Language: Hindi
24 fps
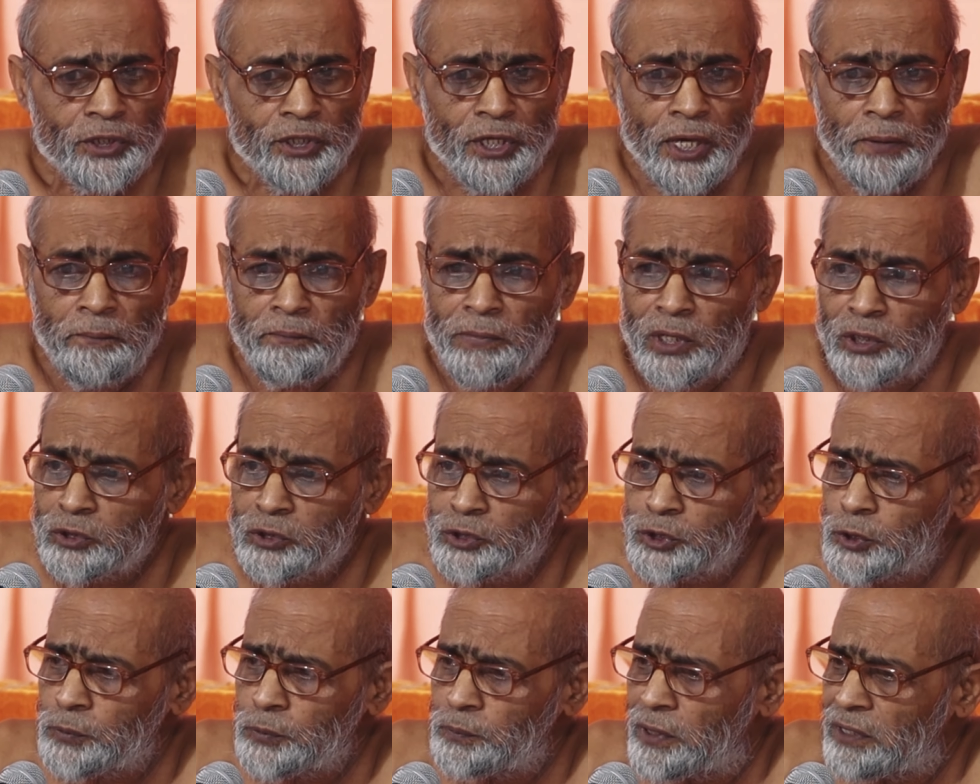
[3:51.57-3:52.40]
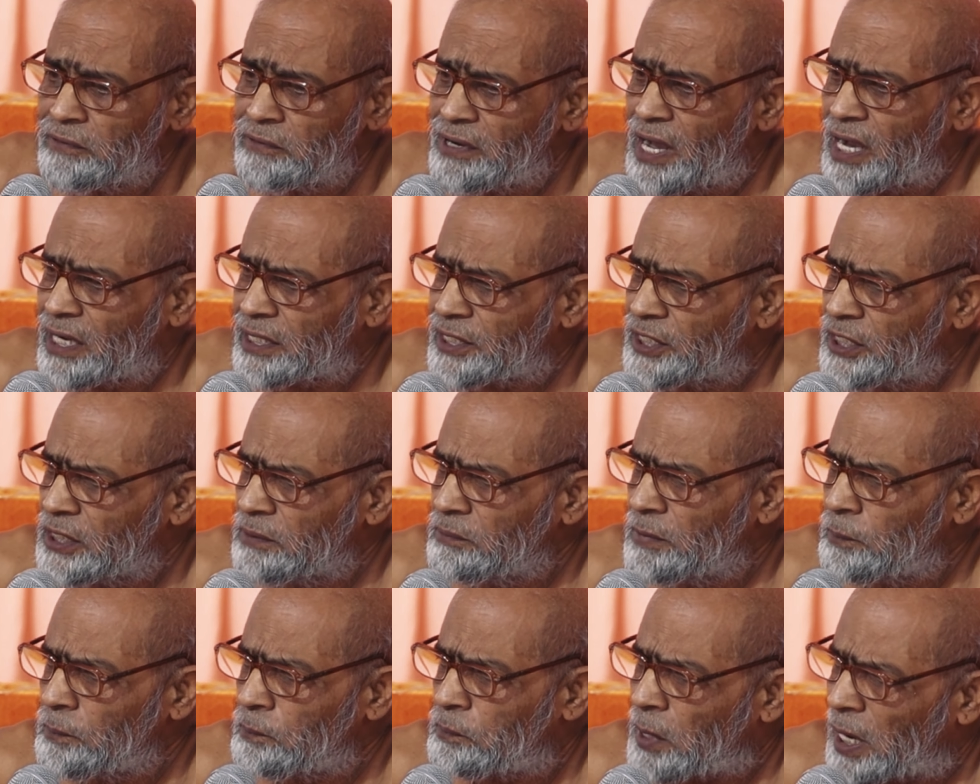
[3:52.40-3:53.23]
ये मनुष्य भव आखिर
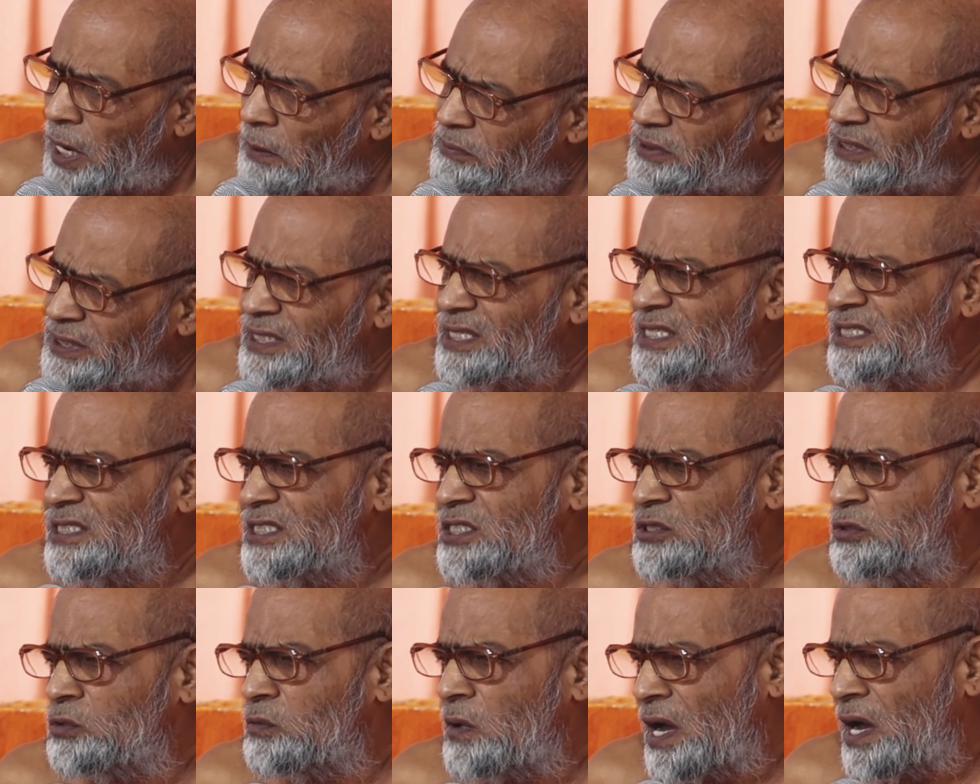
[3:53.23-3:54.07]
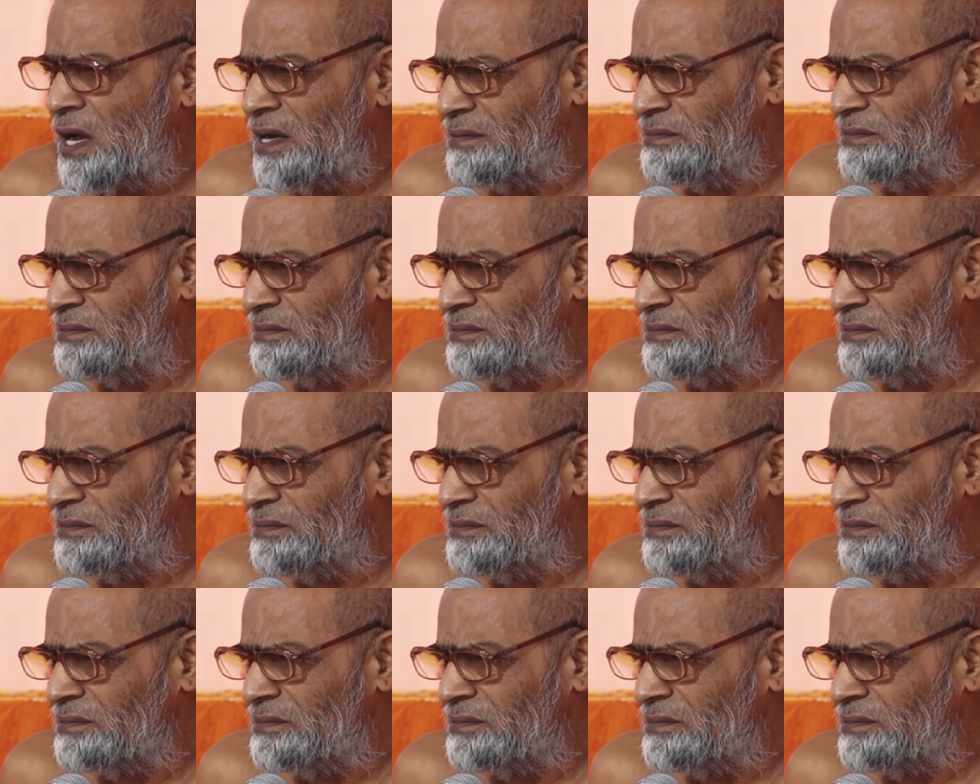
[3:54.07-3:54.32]
में प्राप्त कैसे हुआ